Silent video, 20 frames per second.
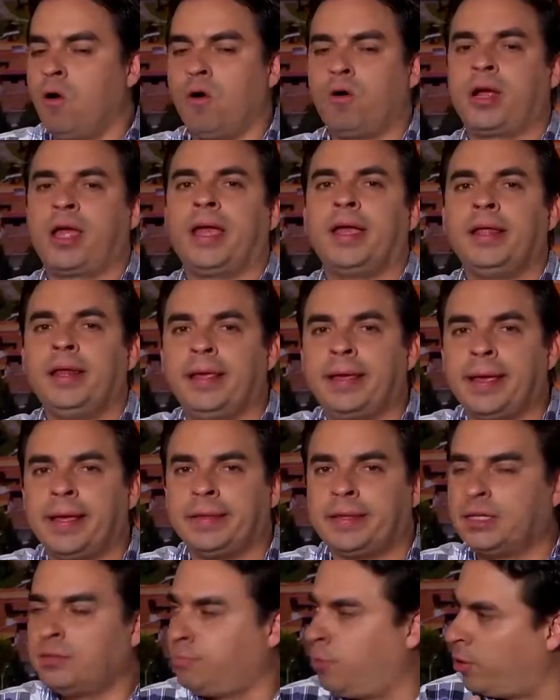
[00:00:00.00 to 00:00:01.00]
o qué
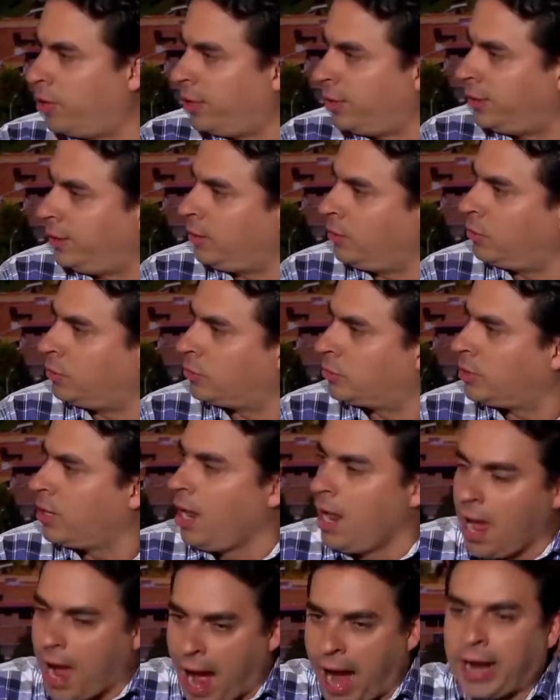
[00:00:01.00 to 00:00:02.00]
dirigentes políticos
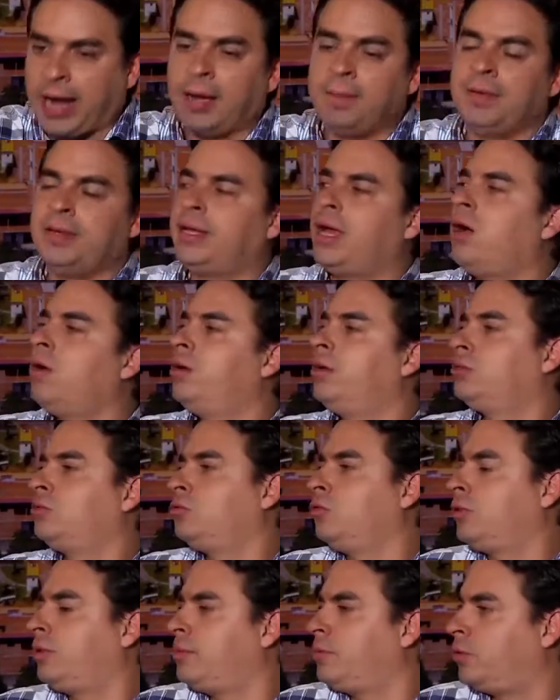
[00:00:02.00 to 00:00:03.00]
ha caminado en estos
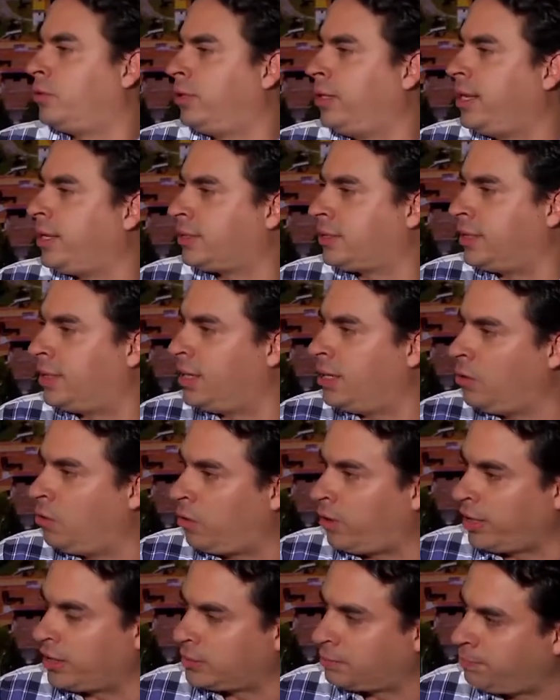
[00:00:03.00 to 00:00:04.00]
últimos días? ¿Quiénes
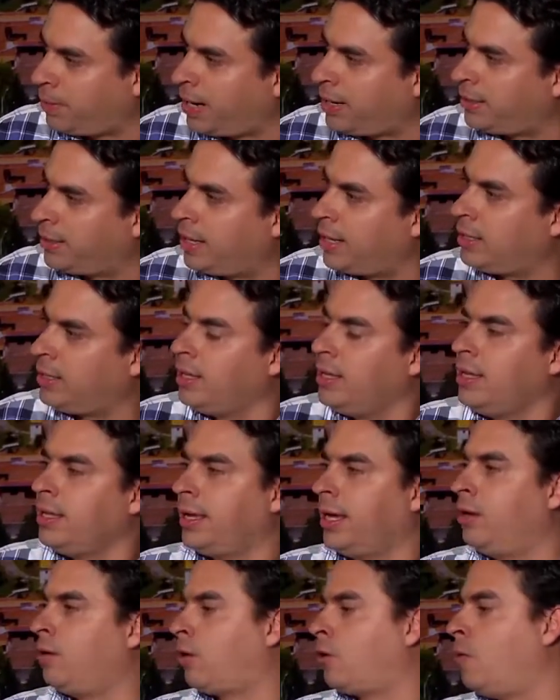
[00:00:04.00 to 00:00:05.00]
lo respaldan
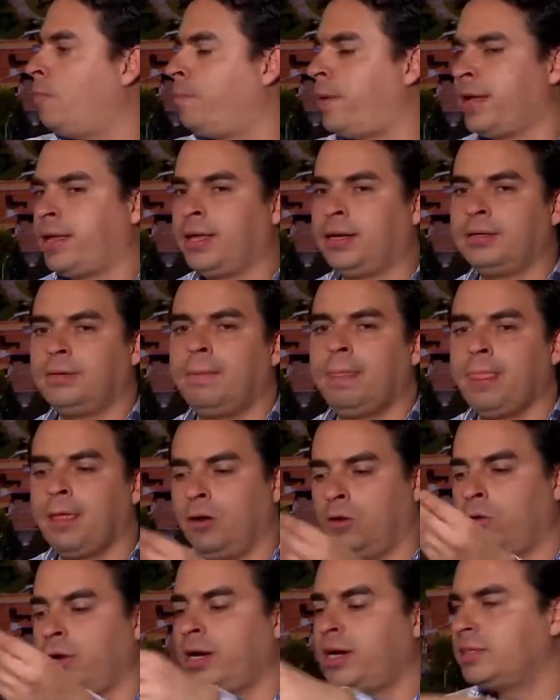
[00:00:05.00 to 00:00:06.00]
y lo acompañan,
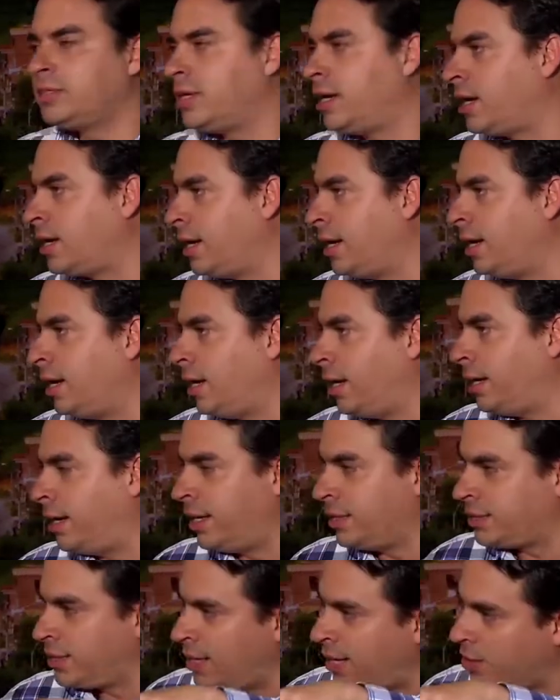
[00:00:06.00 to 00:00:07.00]
no en el
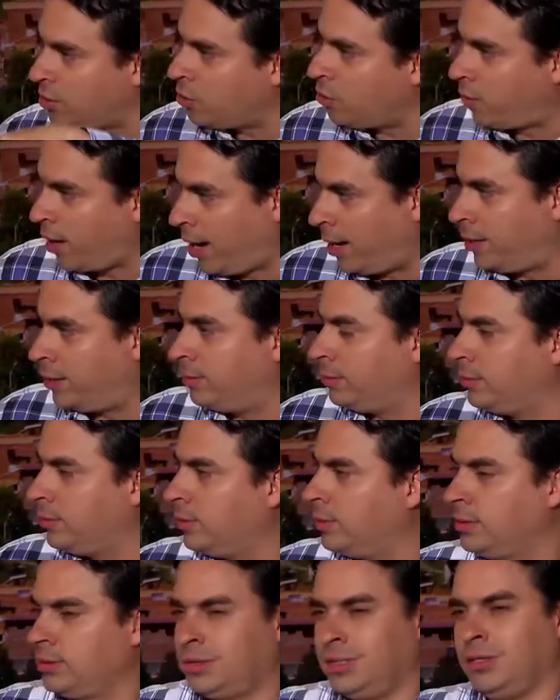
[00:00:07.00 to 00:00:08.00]
escenario, escenario local,
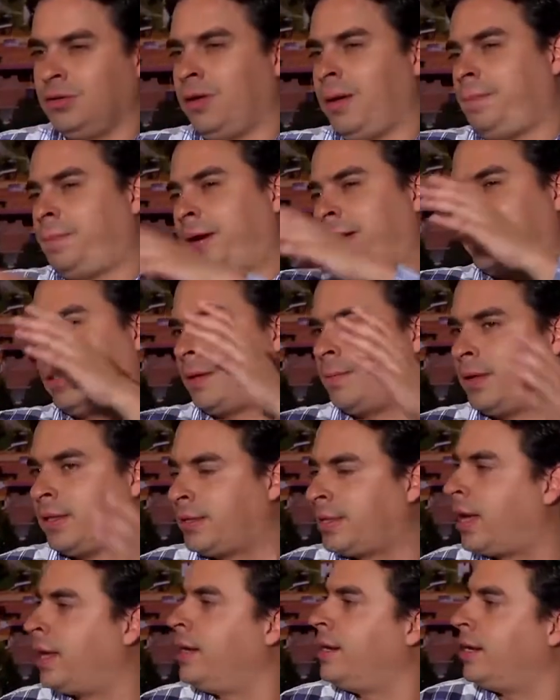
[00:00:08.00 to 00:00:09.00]
sino
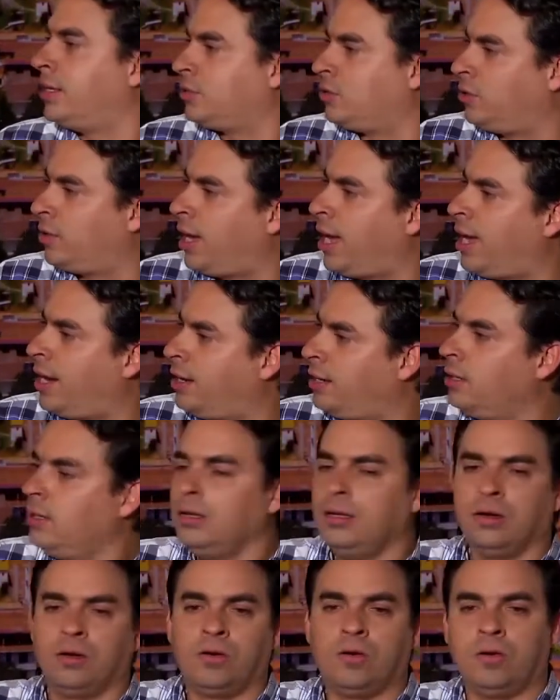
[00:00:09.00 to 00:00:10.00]
departamental y
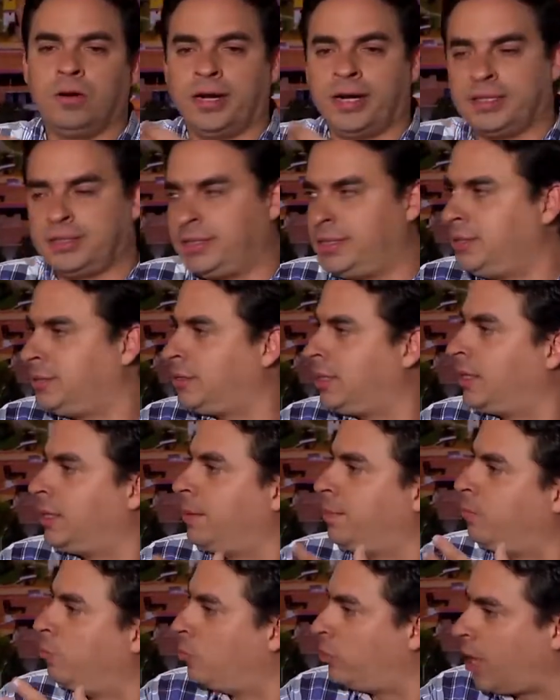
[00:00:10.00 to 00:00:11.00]
nacional, congresistas,
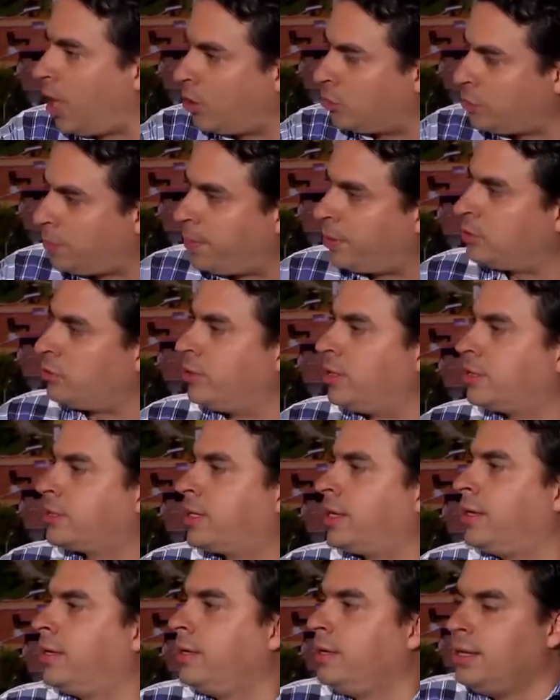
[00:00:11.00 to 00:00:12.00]
diputados o personas
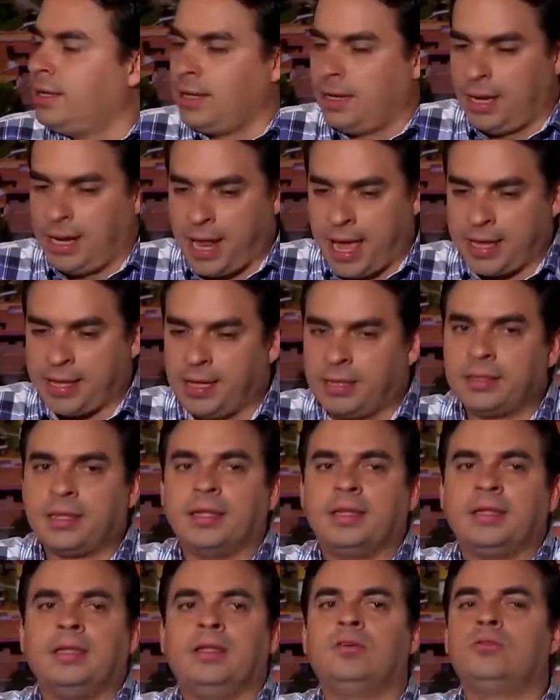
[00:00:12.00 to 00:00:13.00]
que le hayan
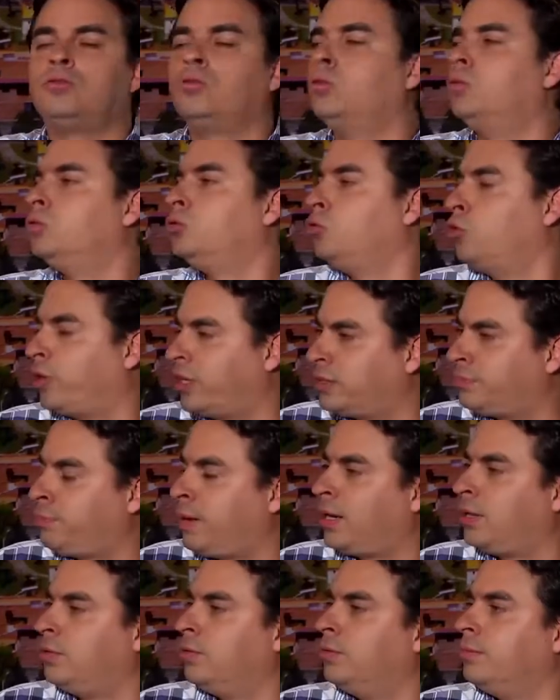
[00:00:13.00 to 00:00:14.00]
tendido su, su
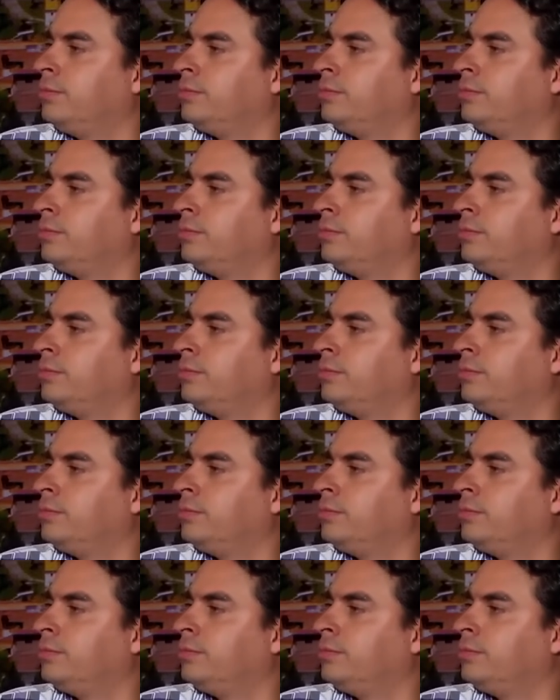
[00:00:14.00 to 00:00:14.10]
respaldo?